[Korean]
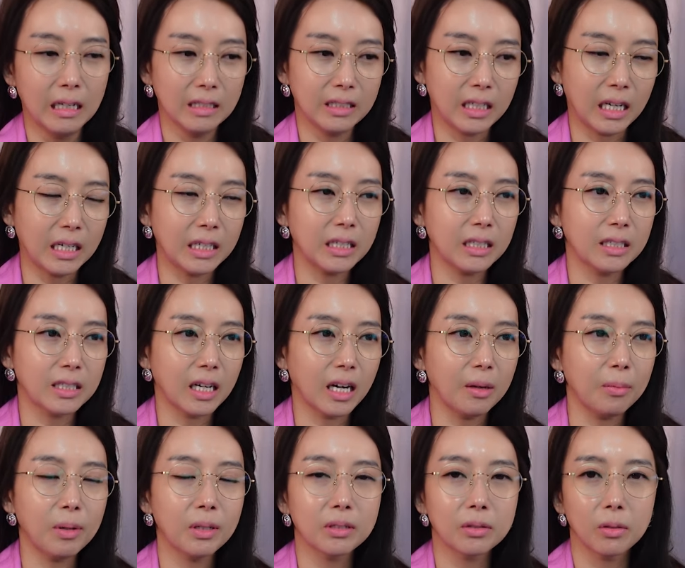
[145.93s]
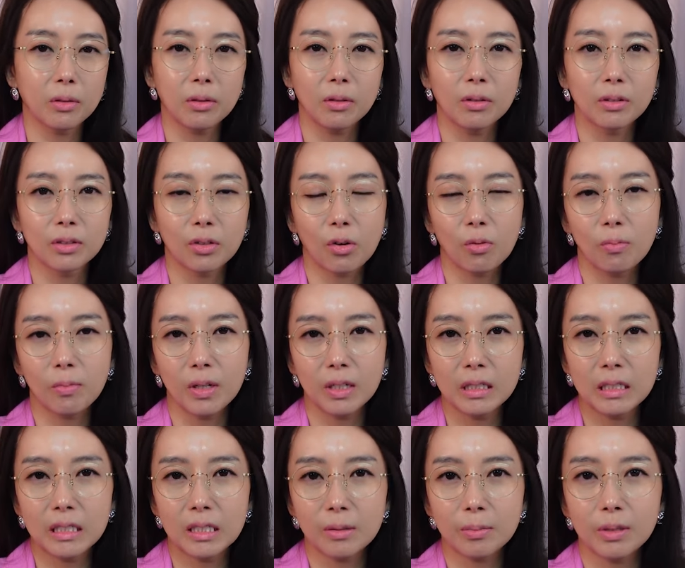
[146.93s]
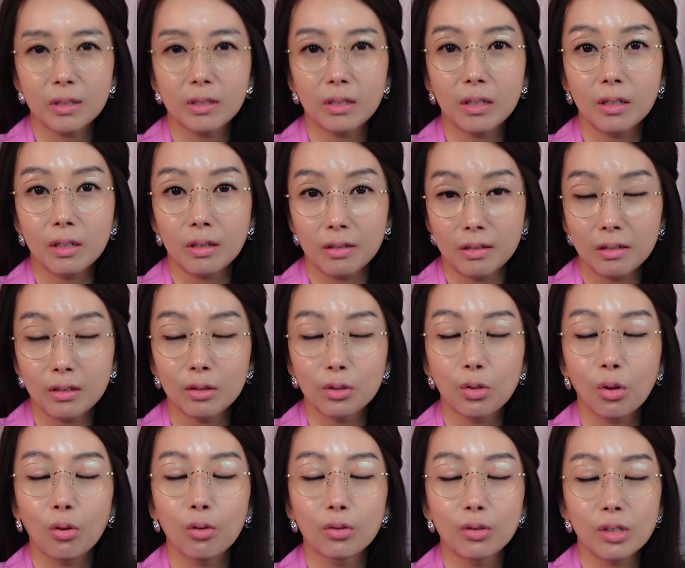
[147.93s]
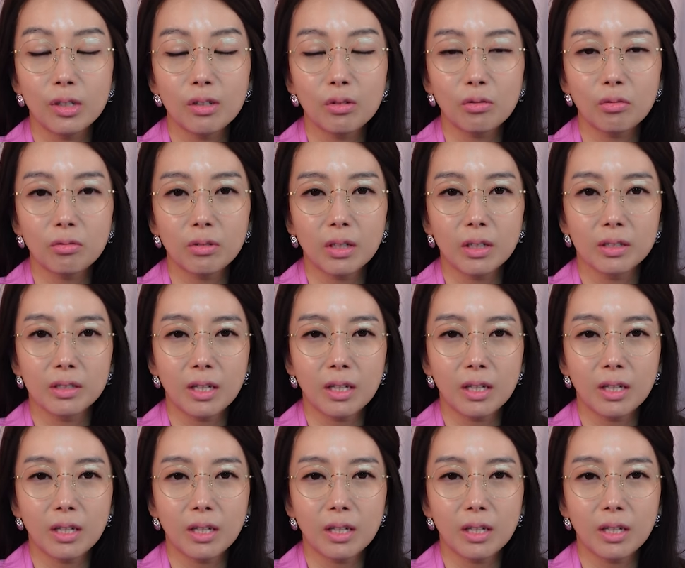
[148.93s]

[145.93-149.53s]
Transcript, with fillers: 자리 잡아서 정말 21대를 저질국회,